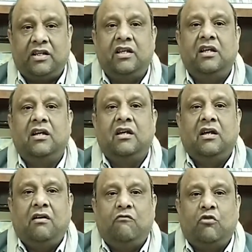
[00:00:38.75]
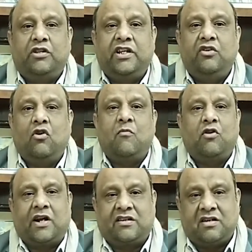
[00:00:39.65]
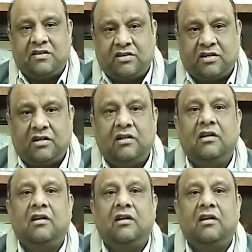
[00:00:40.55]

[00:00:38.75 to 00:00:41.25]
थी वो थी नो मोर एक्सटेंशन